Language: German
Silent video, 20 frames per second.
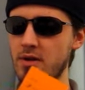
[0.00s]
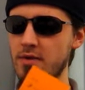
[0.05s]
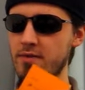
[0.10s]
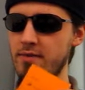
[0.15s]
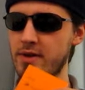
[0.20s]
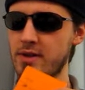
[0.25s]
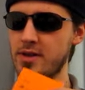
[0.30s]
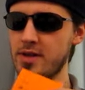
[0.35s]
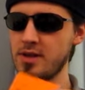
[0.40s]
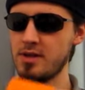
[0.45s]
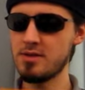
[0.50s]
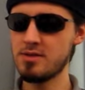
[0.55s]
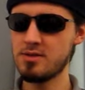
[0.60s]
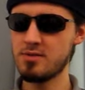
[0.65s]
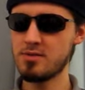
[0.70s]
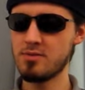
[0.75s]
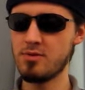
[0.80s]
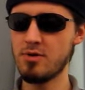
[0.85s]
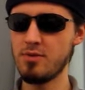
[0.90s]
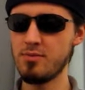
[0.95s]
Wenn
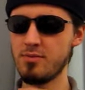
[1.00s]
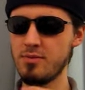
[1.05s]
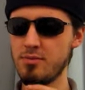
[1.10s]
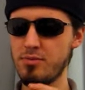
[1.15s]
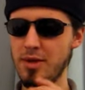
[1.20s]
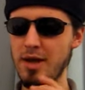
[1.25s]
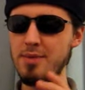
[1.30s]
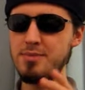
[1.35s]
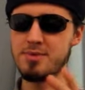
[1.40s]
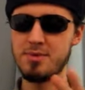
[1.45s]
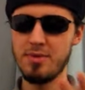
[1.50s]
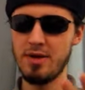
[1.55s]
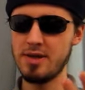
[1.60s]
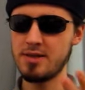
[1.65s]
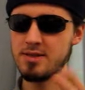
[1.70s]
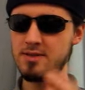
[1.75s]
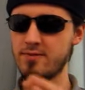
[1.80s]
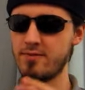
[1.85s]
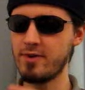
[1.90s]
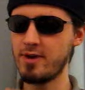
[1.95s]
nicht, kommt, bleibt zum
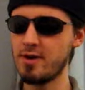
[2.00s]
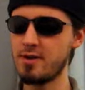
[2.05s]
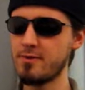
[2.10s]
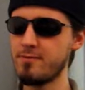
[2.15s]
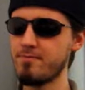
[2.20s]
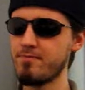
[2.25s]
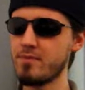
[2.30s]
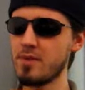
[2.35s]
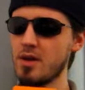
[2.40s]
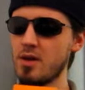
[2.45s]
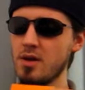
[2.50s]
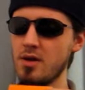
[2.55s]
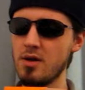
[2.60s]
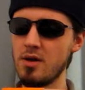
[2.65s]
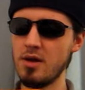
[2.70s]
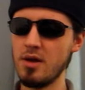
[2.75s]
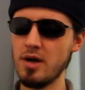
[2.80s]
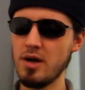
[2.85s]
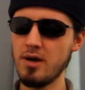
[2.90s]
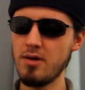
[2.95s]
ersten Fach.
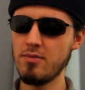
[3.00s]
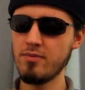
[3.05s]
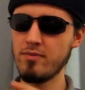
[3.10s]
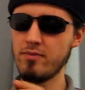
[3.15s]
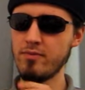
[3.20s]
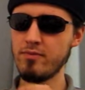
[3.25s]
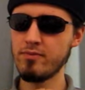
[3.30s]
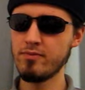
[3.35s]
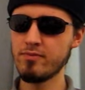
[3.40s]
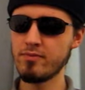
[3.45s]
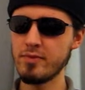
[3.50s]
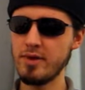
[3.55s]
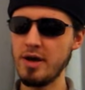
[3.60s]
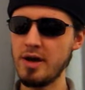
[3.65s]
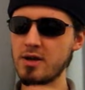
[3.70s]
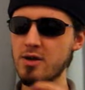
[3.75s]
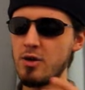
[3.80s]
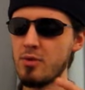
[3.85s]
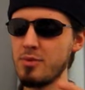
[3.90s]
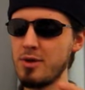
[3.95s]
Ähm,
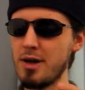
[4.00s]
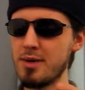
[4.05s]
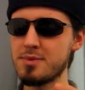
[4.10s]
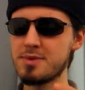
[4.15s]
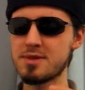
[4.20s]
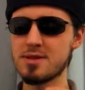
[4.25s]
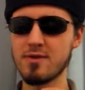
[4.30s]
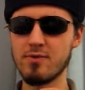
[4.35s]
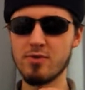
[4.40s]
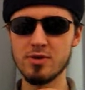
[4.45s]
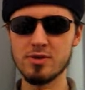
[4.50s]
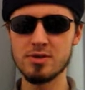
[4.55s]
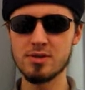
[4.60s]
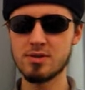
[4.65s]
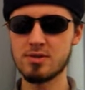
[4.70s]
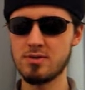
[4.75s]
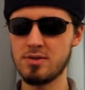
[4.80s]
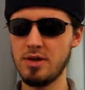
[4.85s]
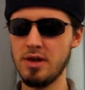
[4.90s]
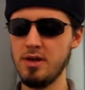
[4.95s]
angenommen, ihr habt es
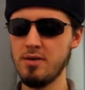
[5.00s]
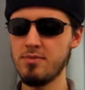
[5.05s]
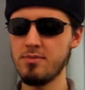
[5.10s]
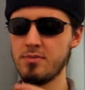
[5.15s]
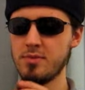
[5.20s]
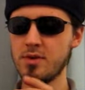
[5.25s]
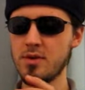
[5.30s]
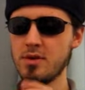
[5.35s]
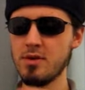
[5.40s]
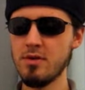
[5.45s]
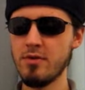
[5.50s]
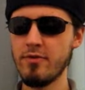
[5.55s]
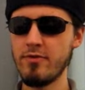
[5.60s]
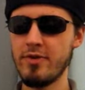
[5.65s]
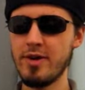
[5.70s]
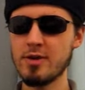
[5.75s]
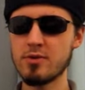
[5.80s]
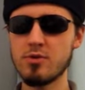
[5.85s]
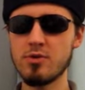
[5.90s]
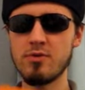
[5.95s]
gewusst, ja,
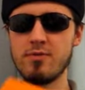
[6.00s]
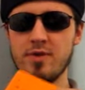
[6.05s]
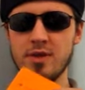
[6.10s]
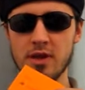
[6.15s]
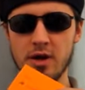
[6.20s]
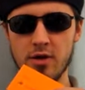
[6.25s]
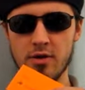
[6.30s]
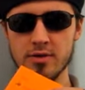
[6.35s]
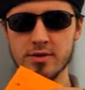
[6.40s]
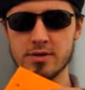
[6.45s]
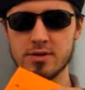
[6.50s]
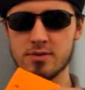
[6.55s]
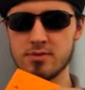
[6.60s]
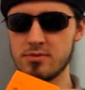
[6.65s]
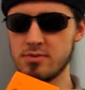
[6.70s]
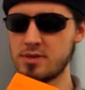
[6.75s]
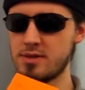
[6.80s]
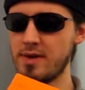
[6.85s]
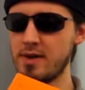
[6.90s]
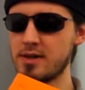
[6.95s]
fragt euch wieder aus,
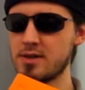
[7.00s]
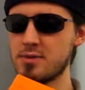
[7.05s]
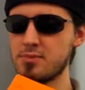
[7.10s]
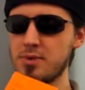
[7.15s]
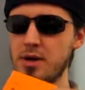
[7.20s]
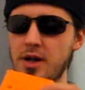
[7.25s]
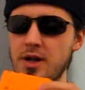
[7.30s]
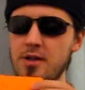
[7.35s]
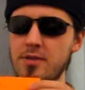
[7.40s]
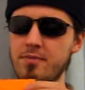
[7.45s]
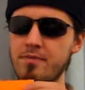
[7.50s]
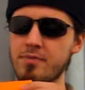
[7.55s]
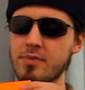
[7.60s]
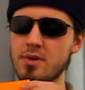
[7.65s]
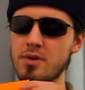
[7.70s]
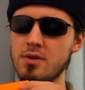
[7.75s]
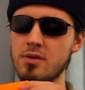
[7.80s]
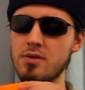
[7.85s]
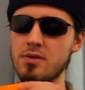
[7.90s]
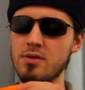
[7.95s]
ein zweites Mal
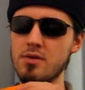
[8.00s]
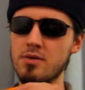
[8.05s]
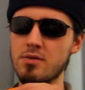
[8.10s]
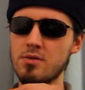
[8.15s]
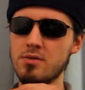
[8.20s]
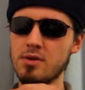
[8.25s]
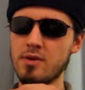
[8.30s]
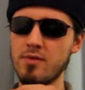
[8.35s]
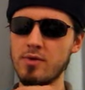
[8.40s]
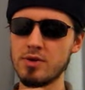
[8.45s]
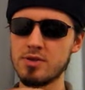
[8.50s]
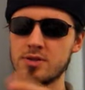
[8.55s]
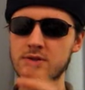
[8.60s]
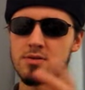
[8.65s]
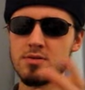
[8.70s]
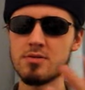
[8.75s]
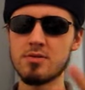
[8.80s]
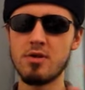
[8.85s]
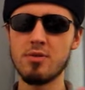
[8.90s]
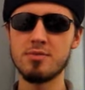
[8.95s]

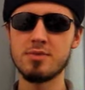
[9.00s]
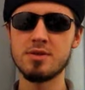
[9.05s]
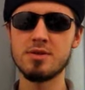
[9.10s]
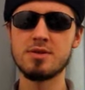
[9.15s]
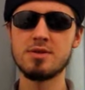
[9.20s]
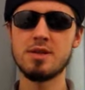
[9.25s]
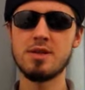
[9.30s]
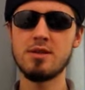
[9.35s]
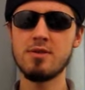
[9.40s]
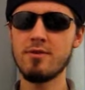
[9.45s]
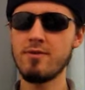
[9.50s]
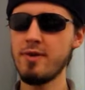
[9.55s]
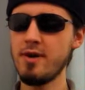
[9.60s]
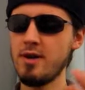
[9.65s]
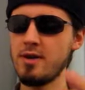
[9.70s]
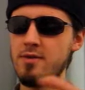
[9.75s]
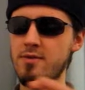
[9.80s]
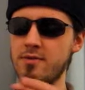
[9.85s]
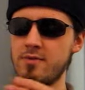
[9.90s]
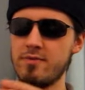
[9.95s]
gewusst, kommt ins dritte
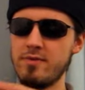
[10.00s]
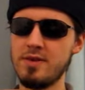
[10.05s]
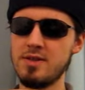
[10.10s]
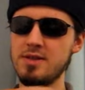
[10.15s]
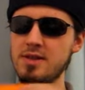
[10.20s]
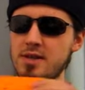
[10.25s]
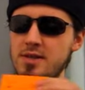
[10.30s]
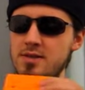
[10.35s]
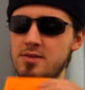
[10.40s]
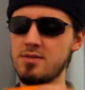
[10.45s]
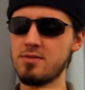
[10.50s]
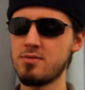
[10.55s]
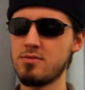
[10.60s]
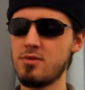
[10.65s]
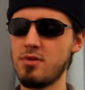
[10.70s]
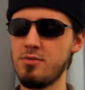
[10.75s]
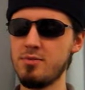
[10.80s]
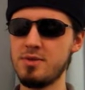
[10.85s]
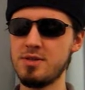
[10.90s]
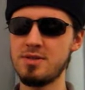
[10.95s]
Fach, wenn nicht,
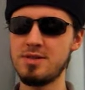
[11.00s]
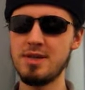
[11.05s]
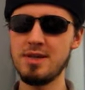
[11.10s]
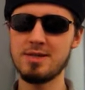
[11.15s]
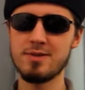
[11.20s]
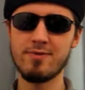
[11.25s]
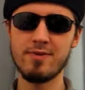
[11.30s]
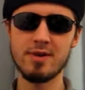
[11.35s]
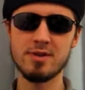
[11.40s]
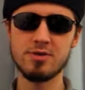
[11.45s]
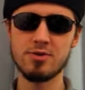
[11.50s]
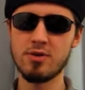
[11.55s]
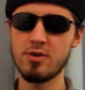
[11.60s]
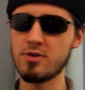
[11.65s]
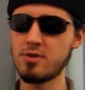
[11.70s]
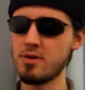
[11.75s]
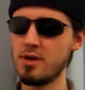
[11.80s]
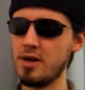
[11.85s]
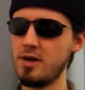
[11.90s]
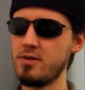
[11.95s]
kommt ins erste Fach
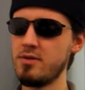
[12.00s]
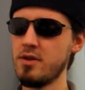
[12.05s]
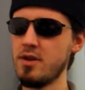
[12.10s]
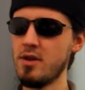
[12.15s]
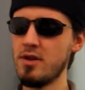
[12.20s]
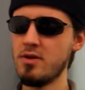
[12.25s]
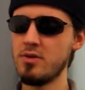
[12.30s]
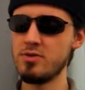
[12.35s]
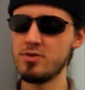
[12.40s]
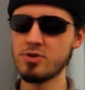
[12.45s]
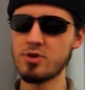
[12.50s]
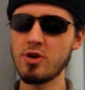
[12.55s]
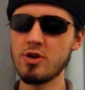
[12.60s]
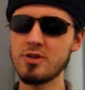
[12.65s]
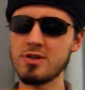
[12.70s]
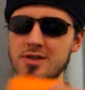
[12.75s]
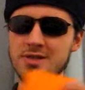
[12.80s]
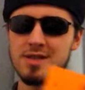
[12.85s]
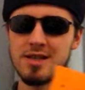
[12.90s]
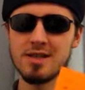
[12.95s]
zurück. Ja. Und so könnt
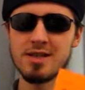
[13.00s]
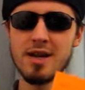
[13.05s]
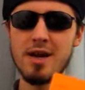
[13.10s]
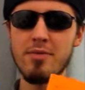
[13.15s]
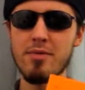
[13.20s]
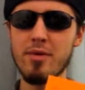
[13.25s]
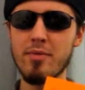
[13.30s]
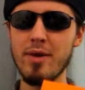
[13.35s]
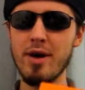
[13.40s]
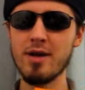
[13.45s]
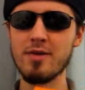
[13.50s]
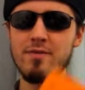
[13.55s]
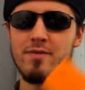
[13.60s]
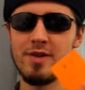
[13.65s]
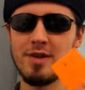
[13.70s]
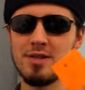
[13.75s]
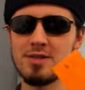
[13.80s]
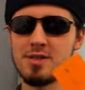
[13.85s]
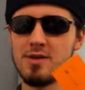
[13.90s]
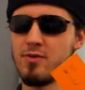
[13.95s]
ihr das dann dreimal machen, wenn
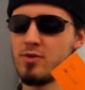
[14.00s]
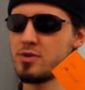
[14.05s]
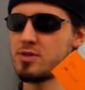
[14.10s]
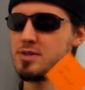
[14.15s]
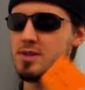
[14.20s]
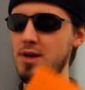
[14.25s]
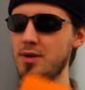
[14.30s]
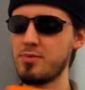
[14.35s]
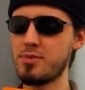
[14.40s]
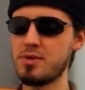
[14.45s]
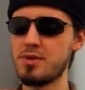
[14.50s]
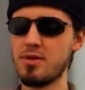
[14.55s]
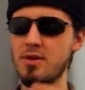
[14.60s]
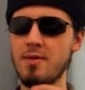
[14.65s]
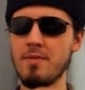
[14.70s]
ihr es gewusst habt,